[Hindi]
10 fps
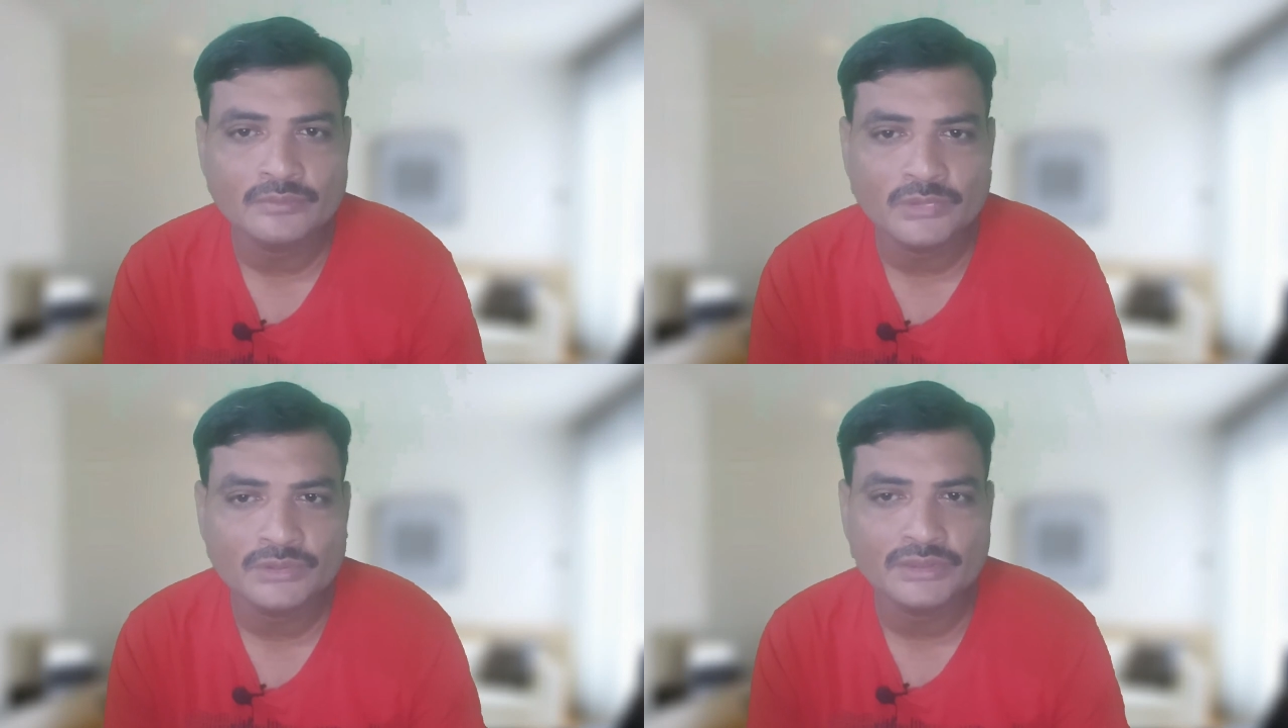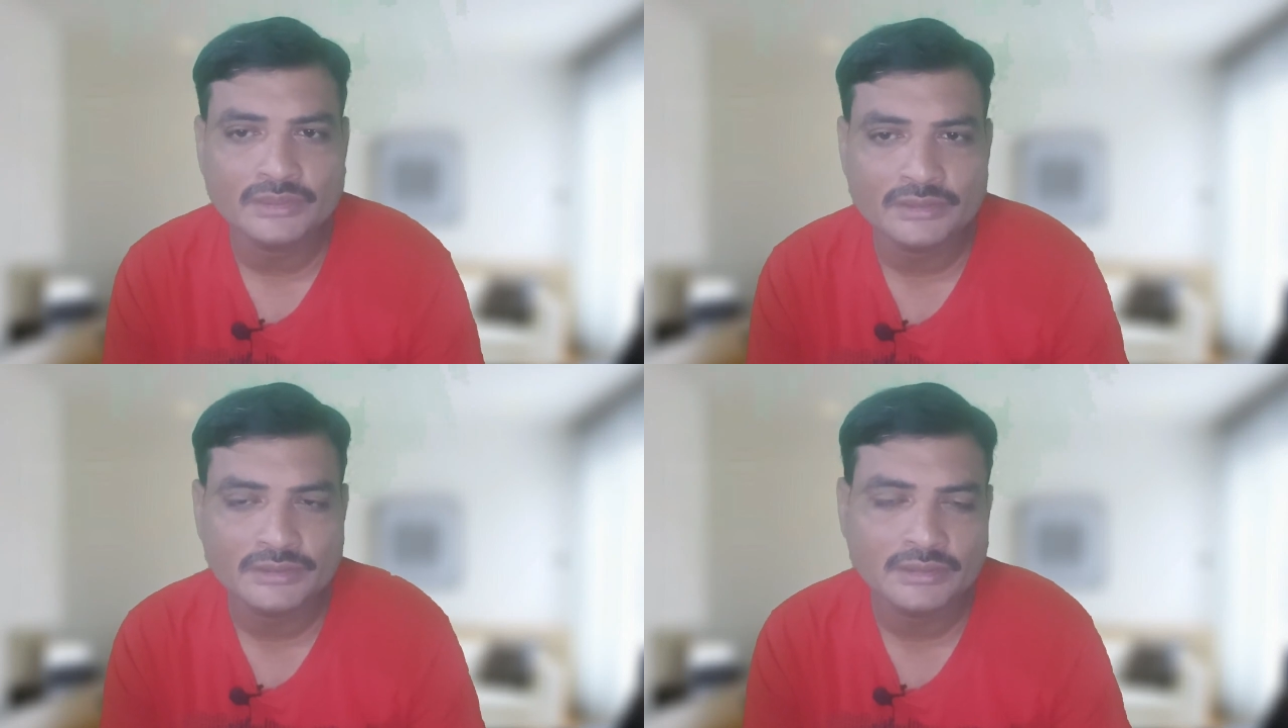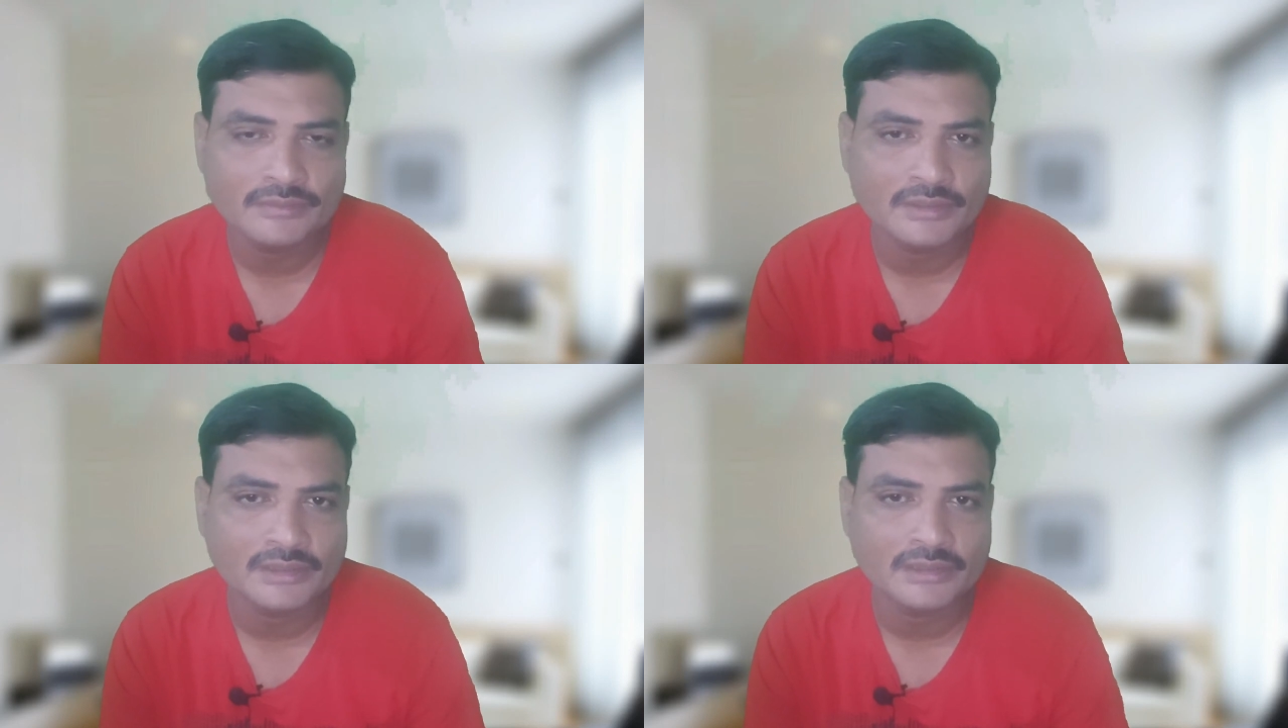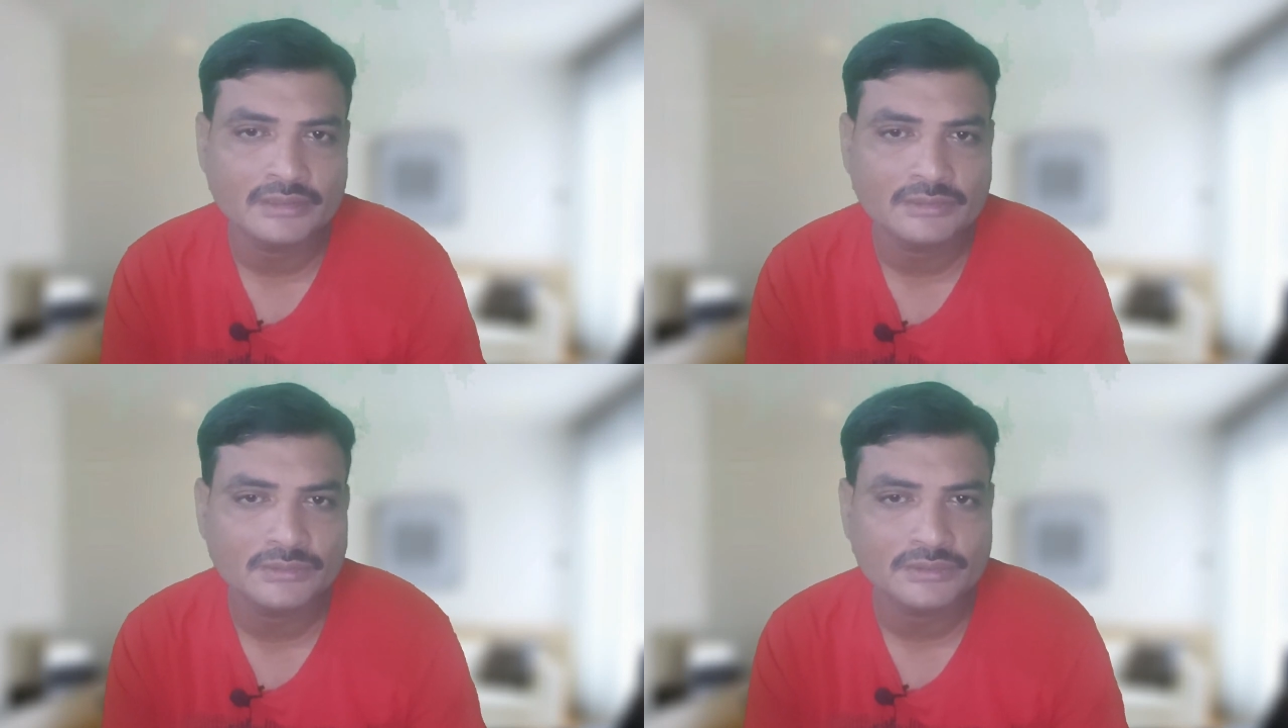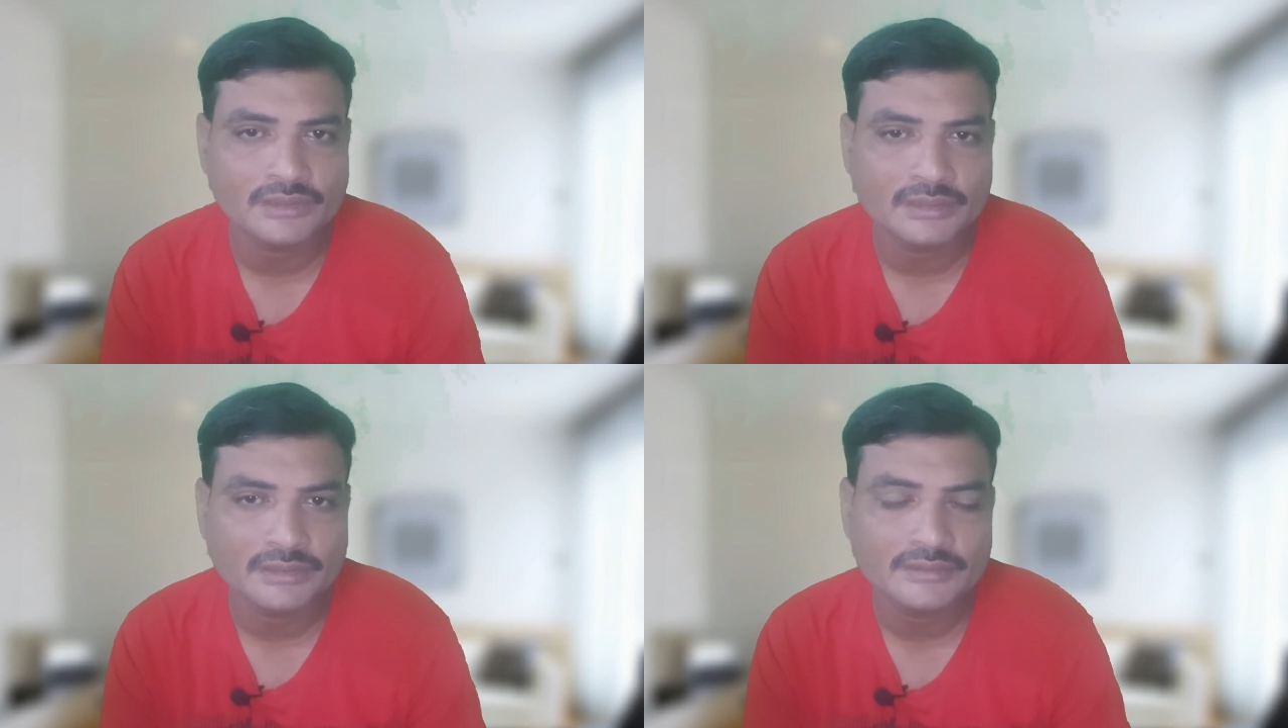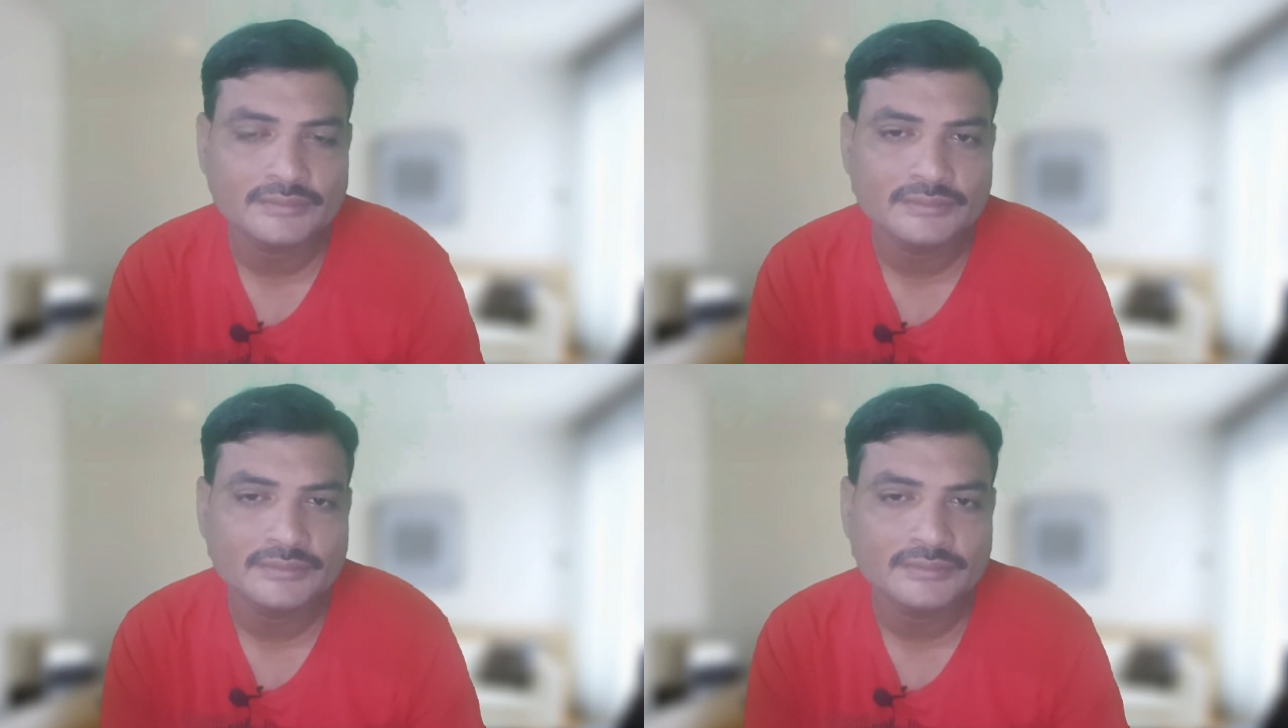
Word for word: बहुत जल्दी इससे अफाका हो जाएगा